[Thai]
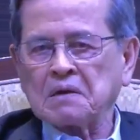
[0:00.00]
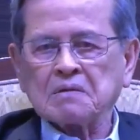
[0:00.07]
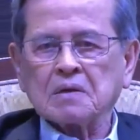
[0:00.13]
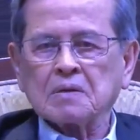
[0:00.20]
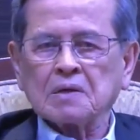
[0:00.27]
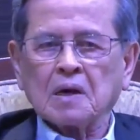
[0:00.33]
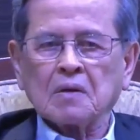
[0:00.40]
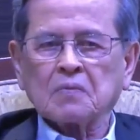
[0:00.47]
นั
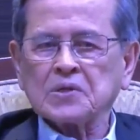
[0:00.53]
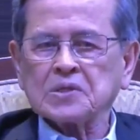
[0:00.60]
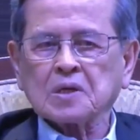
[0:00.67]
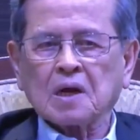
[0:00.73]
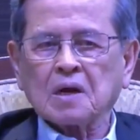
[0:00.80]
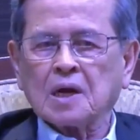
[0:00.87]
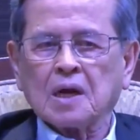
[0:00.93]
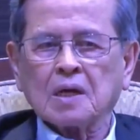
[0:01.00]
กวิชา
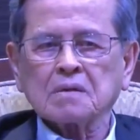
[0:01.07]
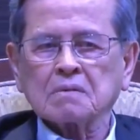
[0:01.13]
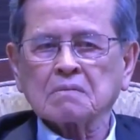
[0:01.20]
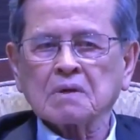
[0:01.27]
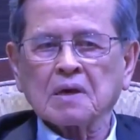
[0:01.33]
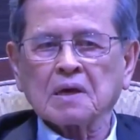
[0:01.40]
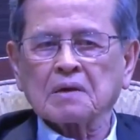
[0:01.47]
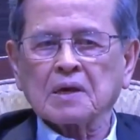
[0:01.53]
การ
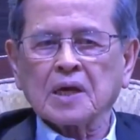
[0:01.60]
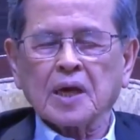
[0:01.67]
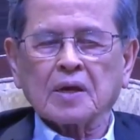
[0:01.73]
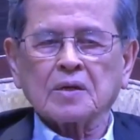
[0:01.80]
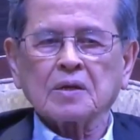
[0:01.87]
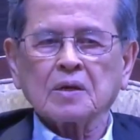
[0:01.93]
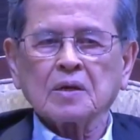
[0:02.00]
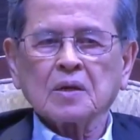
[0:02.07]
เก่
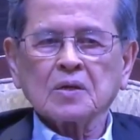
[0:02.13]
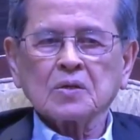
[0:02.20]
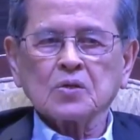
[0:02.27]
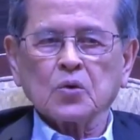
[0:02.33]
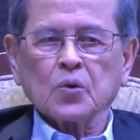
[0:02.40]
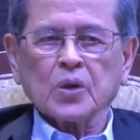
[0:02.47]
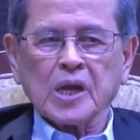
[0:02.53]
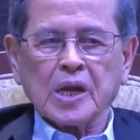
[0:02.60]
งๆอยู่
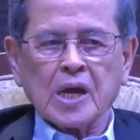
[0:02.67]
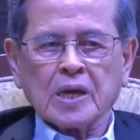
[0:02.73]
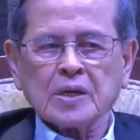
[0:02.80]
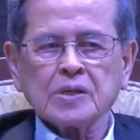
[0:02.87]
ในนั้น